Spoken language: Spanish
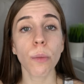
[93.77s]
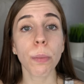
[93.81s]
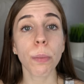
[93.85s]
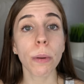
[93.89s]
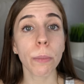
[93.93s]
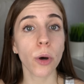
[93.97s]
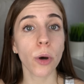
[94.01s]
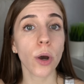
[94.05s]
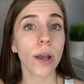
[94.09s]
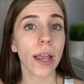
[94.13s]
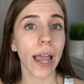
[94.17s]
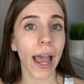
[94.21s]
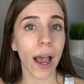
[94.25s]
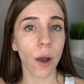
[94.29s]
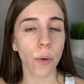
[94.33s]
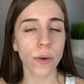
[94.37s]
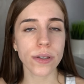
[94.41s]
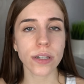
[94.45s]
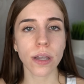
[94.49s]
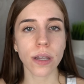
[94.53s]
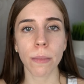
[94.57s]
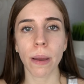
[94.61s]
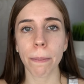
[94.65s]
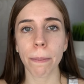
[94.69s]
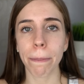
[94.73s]
lo primero que hago es
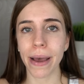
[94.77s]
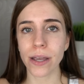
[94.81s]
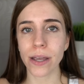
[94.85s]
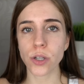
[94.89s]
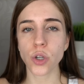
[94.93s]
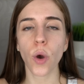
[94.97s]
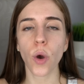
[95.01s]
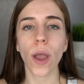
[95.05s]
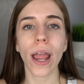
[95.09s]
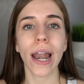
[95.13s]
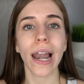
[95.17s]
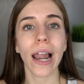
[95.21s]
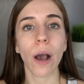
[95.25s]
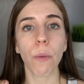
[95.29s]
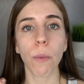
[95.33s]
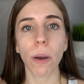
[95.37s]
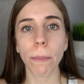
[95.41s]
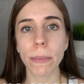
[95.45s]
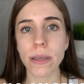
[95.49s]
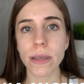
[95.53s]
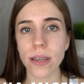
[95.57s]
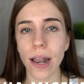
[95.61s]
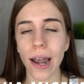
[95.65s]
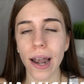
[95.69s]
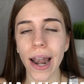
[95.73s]
que me paso el agua
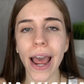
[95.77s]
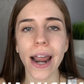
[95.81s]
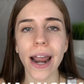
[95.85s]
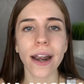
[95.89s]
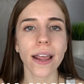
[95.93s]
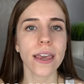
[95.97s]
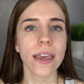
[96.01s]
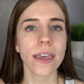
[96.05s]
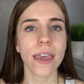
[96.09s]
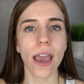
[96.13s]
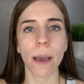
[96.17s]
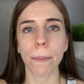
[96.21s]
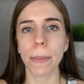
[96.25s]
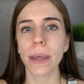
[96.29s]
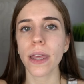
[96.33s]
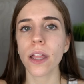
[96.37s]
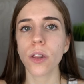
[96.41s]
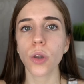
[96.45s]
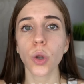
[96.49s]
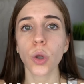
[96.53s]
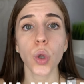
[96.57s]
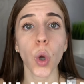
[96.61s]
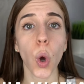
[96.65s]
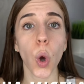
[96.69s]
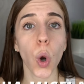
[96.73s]
micelar y ya me
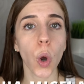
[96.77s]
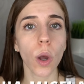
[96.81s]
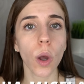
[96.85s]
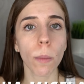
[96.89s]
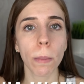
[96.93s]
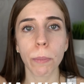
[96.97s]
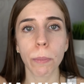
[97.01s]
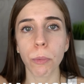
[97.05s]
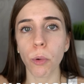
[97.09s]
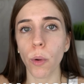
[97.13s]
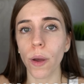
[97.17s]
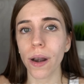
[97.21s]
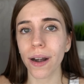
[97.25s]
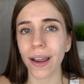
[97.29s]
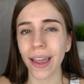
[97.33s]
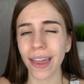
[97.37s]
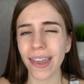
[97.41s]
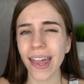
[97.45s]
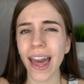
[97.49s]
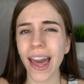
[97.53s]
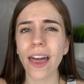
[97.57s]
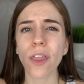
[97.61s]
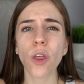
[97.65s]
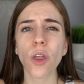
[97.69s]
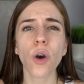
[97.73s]
quito todo lo que me pudo haber
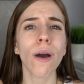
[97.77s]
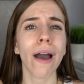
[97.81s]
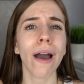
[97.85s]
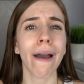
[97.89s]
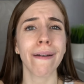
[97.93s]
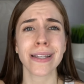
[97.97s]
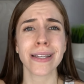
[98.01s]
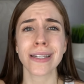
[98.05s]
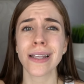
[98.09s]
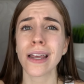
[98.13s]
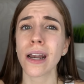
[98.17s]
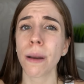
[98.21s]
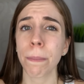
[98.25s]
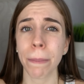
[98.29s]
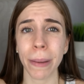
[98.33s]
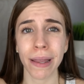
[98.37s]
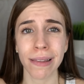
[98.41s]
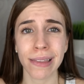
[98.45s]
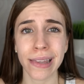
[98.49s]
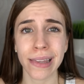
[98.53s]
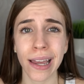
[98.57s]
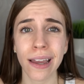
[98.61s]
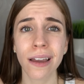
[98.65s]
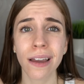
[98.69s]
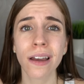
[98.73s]
quedado. A veces de
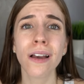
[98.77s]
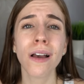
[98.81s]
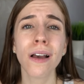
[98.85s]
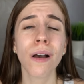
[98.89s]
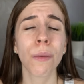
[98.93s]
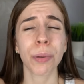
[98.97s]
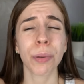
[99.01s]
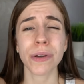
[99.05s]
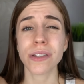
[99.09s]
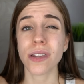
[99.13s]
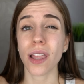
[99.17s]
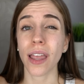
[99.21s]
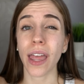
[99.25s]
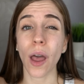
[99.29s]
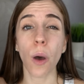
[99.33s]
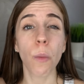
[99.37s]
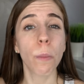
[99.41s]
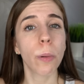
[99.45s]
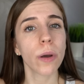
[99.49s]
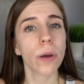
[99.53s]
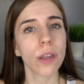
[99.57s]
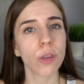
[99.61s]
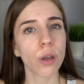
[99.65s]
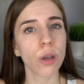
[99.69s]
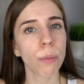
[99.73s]
repente pues te queda un
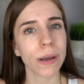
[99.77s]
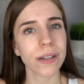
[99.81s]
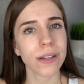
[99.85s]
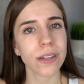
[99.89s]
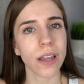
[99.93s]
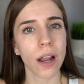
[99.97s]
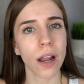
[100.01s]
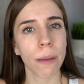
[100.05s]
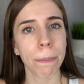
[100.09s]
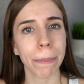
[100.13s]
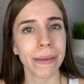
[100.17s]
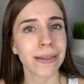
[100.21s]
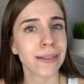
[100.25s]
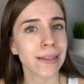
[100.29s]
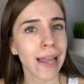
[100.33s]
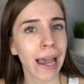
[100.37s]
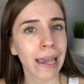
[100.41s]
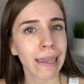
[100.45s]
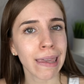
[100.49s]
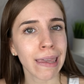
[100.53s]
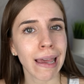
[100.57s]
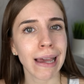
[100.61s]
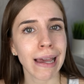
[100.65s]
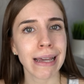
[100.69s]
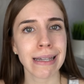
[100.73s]
poquito de máscara de
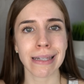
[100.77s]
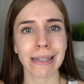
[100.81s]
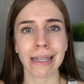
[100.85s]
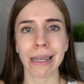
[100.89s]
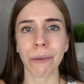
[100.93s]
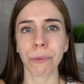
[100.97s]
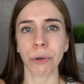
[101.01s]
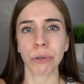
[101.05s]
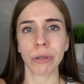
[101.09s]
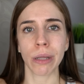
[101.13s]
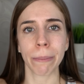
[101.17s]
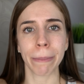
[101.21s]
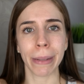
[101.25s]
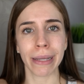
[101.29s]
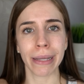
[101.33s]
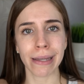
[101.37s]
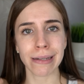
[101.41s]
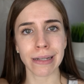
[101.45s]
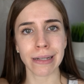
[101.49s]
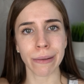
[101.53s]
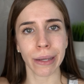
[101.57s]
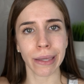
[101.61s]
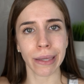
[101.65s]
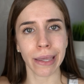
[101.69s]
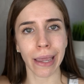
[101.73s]
pestañas y cuando te
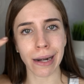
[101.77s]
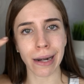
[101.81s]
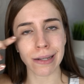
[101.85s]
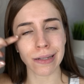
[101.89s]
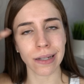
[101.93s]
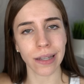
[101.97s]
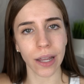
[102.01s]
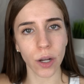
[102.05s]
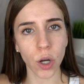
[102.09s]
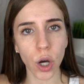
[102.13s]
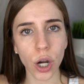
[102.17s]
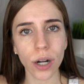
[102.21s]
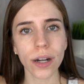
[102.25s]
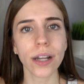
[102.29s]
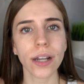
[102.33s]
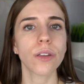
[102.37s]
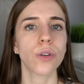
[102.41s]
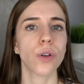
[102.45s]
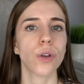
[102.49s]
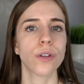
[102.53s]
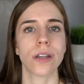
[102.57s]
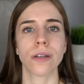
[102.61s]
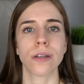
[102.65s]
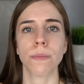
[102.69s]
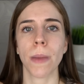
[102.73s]
metes a bañar se te corre,
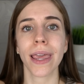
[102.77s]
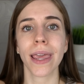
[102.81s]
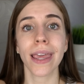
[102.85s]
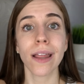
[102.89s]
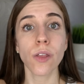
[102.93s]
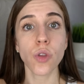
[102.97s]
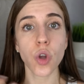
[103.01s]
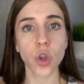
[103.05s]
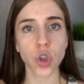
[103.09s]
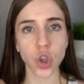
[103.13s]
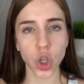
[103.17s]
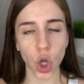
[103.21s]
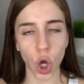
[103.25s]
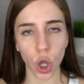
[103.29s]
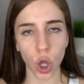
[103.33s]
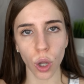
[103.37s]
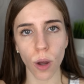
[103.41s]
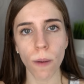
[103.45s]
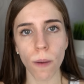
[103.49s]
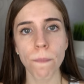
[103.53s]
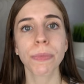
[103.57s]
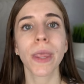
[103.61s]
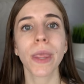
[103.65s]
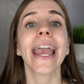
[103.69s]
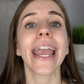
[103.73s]
entonces me quito
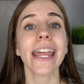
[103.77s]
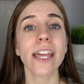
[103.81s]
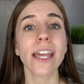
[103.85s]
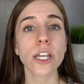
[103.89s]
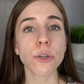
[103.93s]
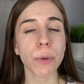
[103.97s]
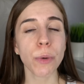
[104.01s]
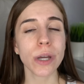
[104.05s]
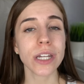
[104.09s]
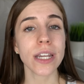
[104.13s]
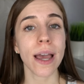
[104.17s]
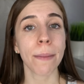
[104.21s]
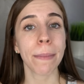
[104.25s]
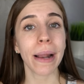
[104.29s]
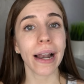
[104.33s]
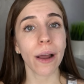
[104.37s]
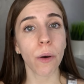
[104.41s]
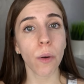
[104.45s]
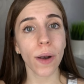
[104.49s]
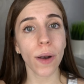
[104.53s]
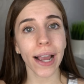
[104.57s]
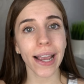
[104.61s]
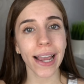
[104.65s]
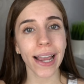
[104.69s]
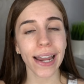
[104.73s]
todo. Y después ya me
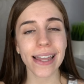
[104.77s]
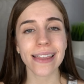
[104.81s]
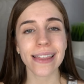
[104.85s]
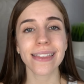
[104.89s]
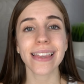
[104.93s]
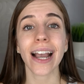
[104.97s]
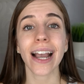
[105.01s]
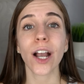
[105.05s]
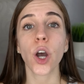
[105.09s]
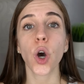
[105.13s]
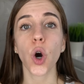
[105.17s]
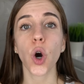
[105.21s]
lavo la carita